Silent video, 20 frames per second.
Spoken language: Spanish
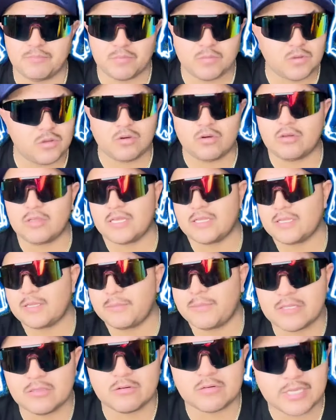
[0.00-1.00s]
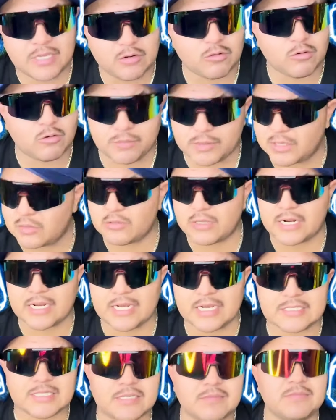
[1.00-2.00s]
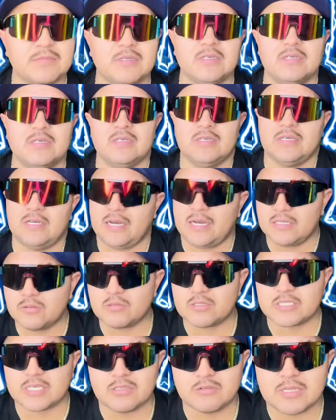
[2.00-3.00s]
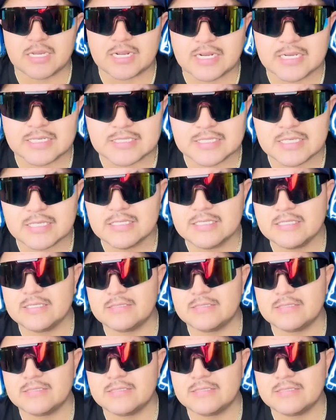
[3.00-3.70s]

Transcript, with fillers: Yo de antemano quiero comprar una casa, ando buscando una casa.